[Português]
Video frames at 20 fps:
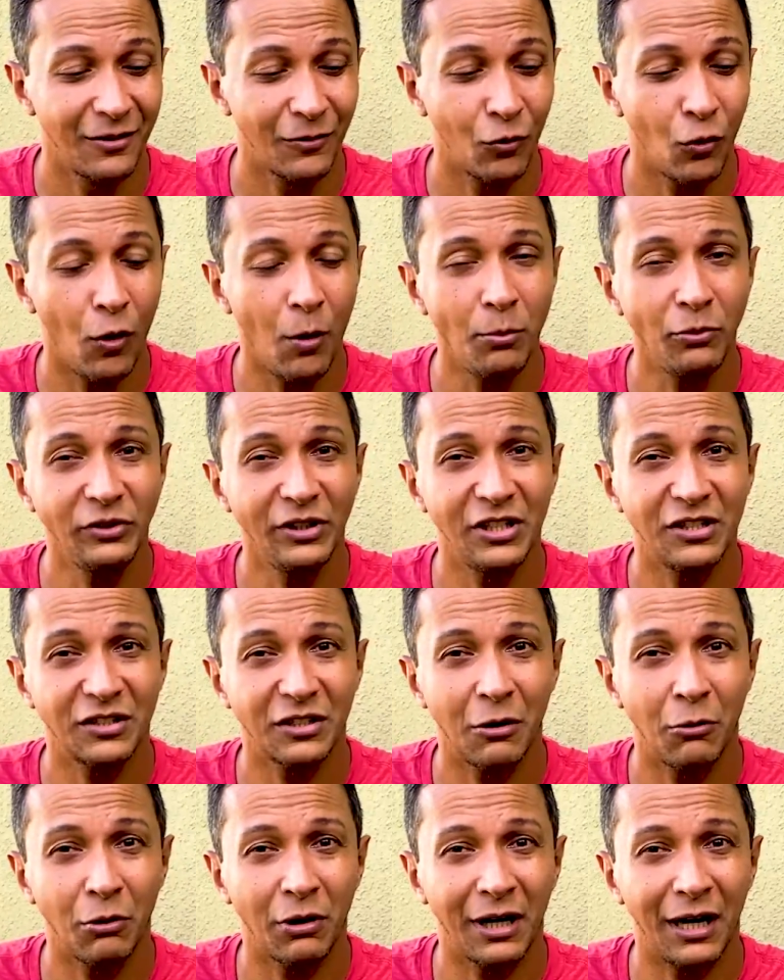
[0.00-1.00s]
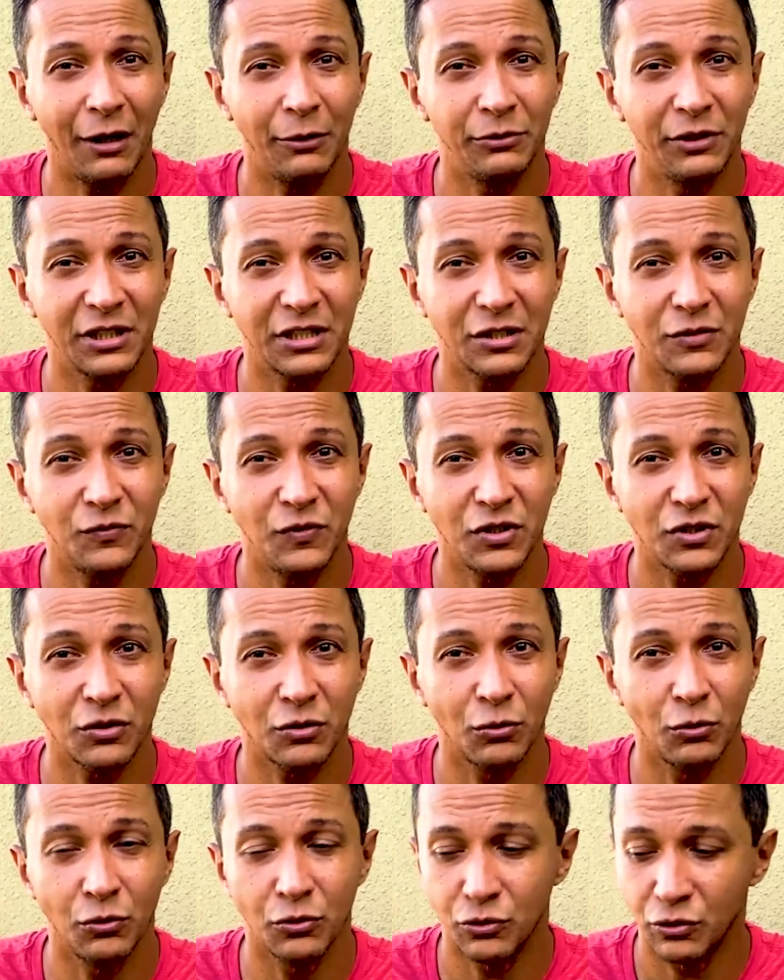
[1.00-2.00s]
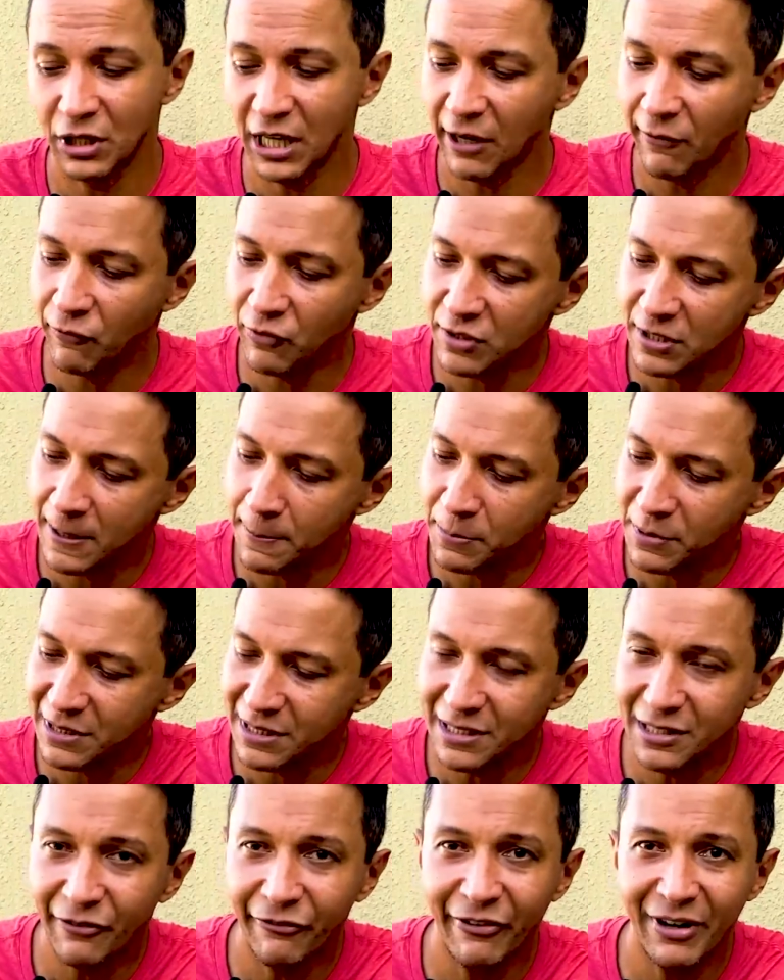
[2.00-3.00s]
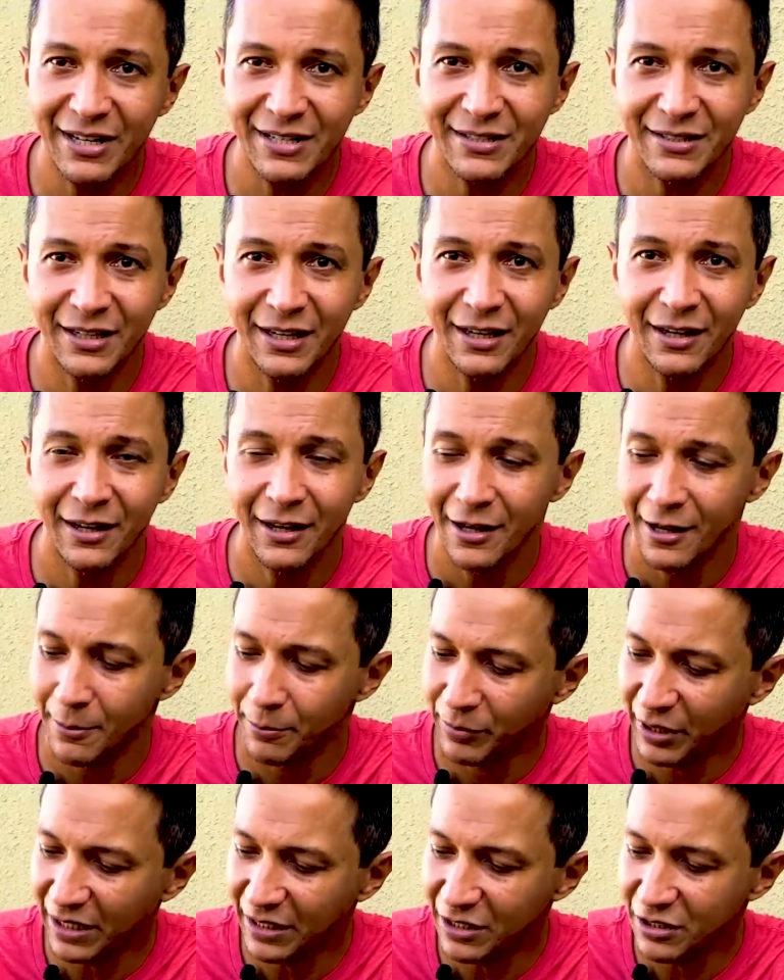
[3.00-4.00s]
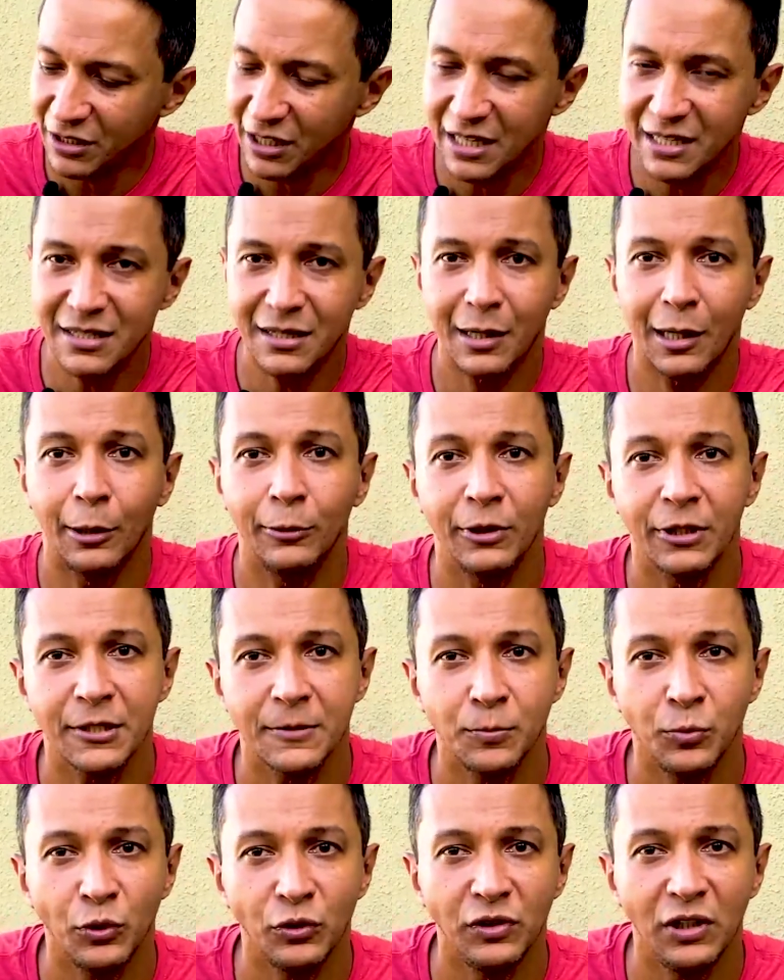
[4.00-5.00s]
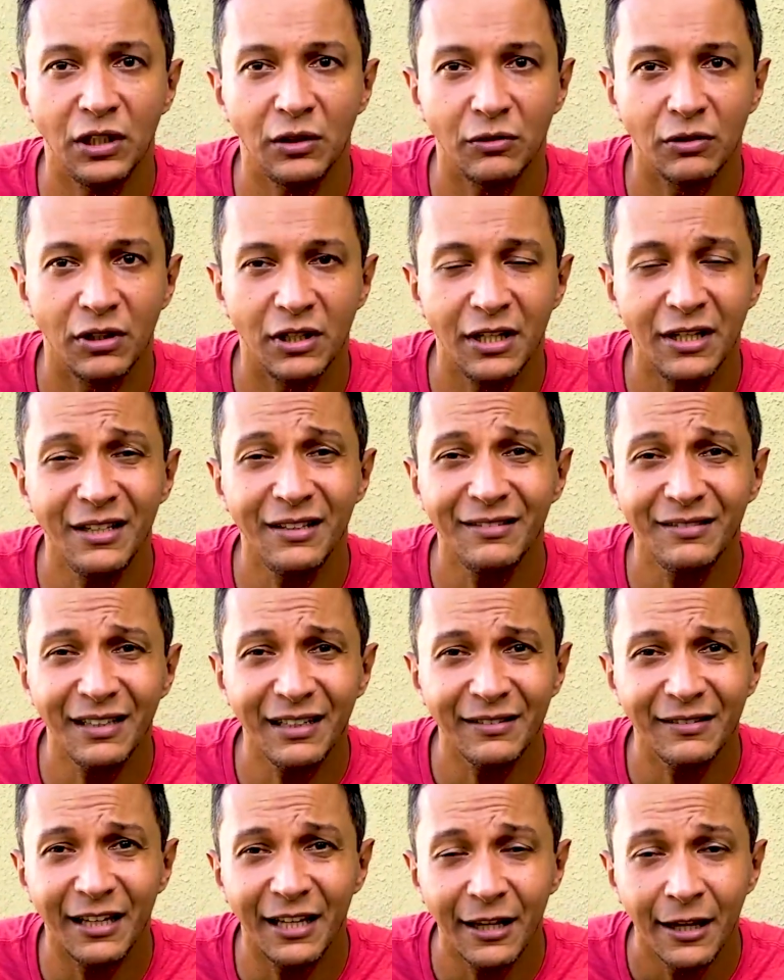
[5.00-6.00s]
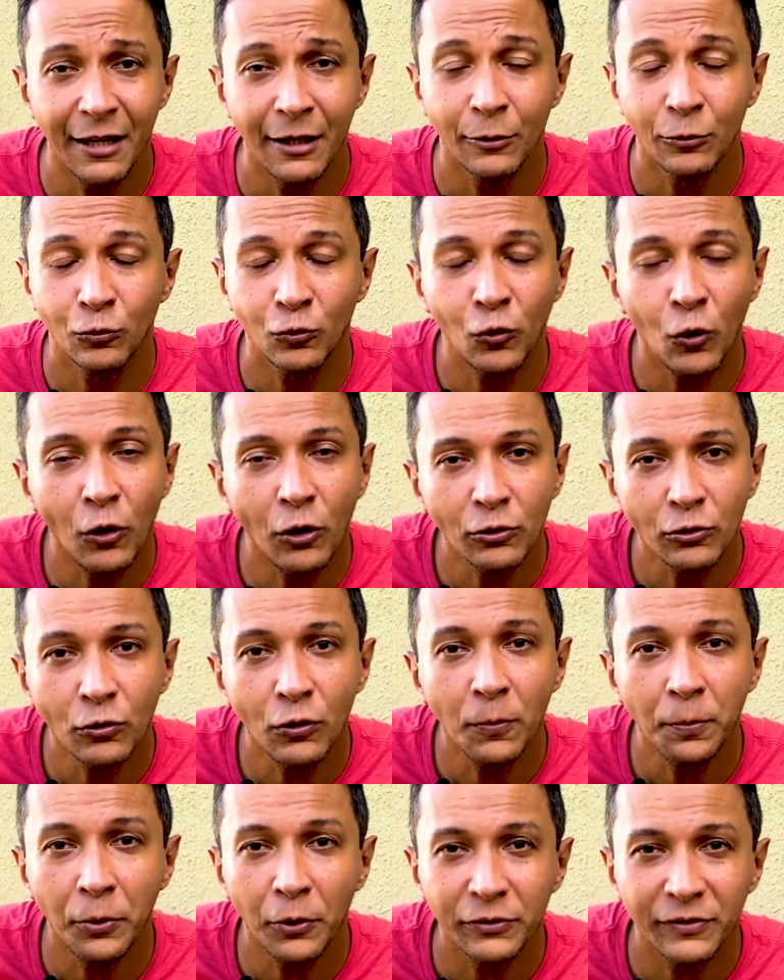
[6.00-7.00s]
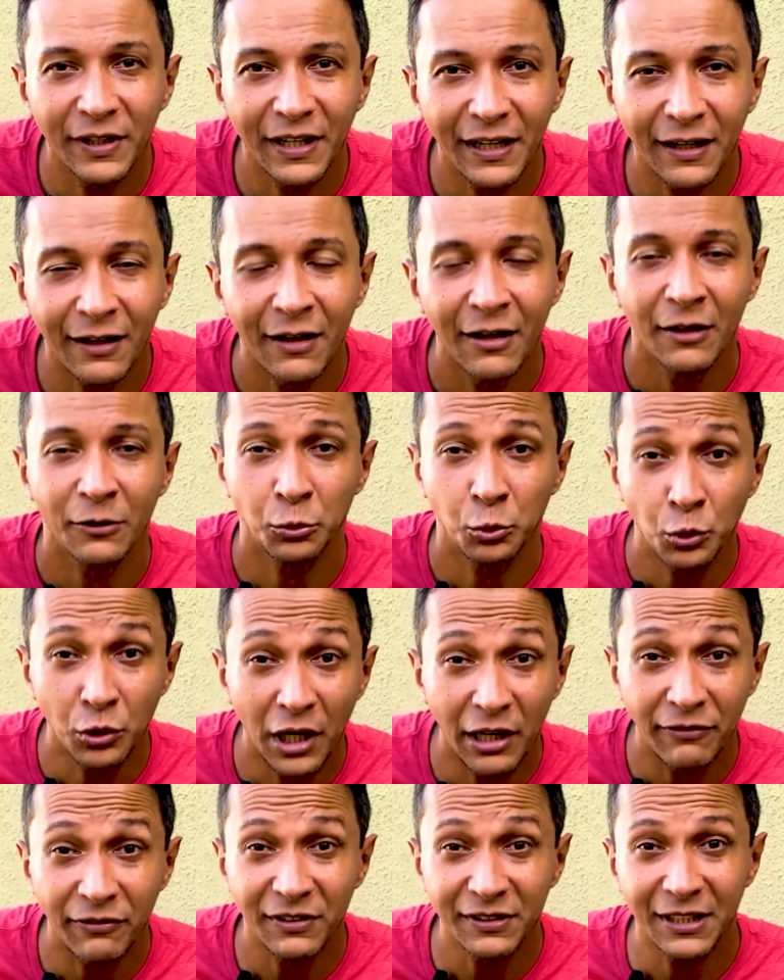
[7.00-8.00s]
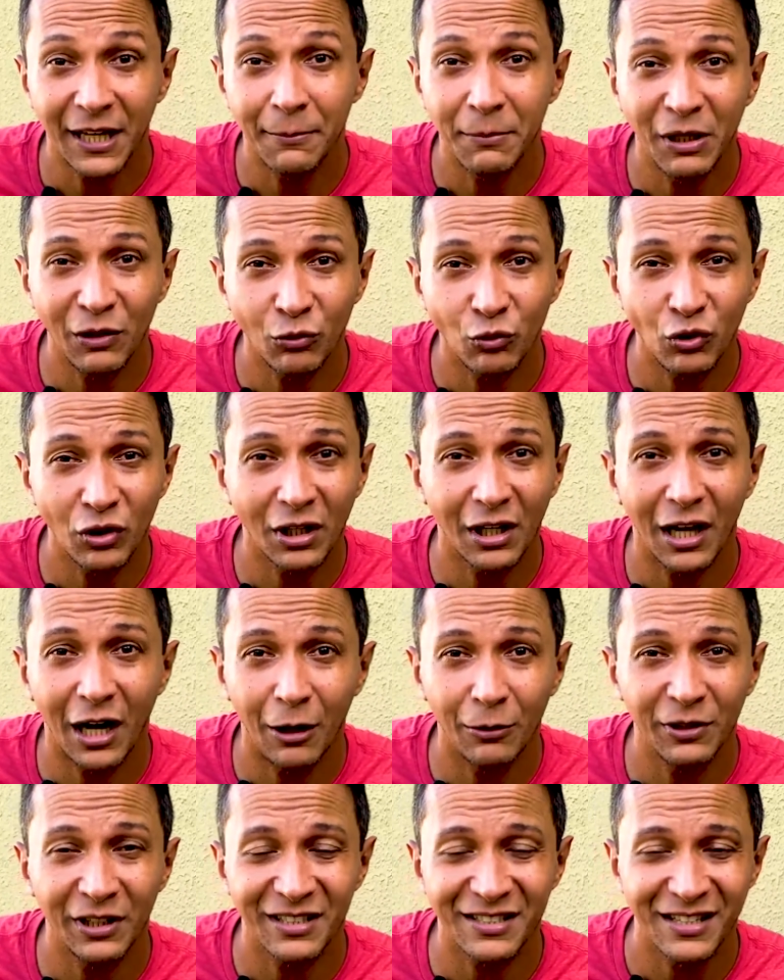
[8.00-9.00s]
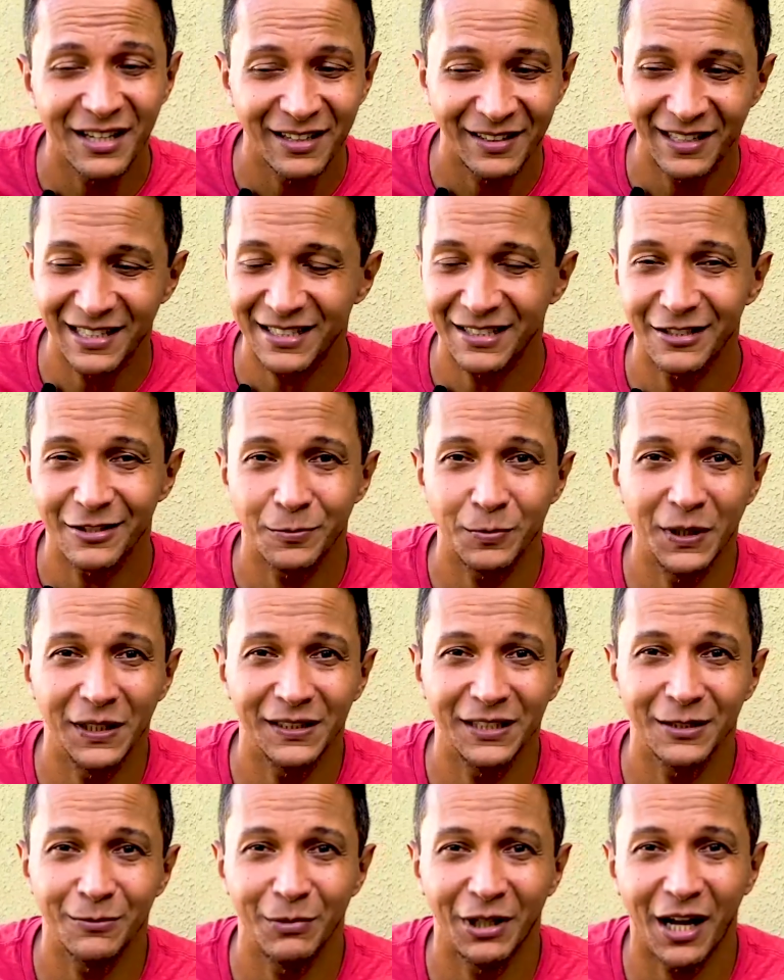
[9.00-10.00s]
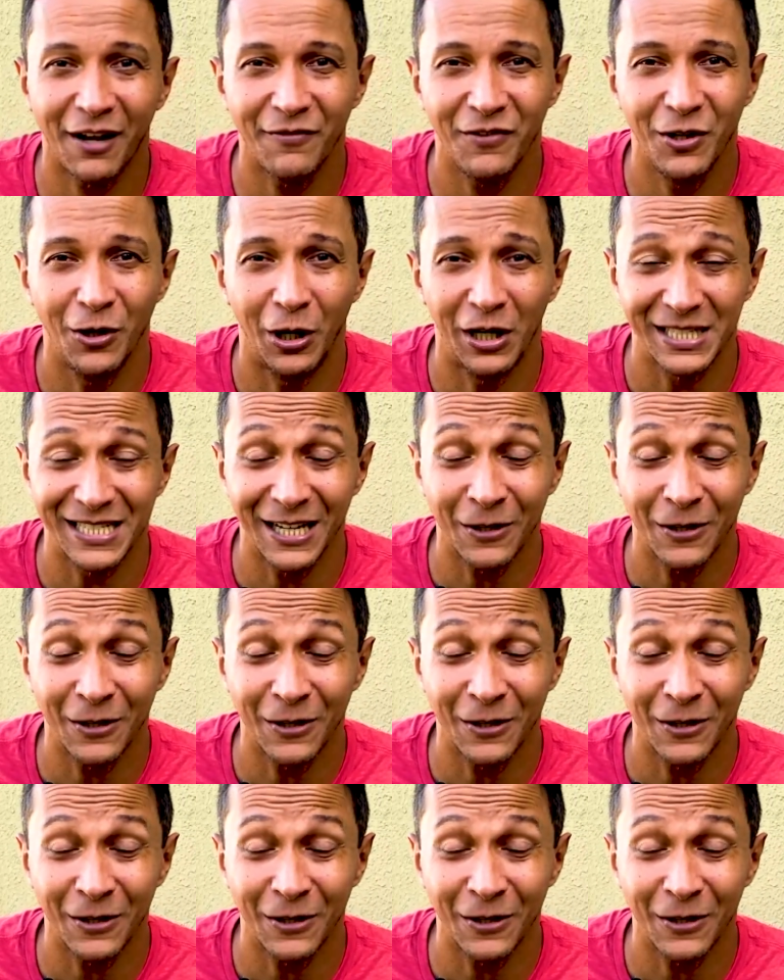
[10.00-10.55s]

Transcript: Como deixar o caudex vistoso? O que é que você precisa fazer para deixar esse caudex bonito aí e entender todo o poder do levantamento de caudex nessas plantas maravilhosas.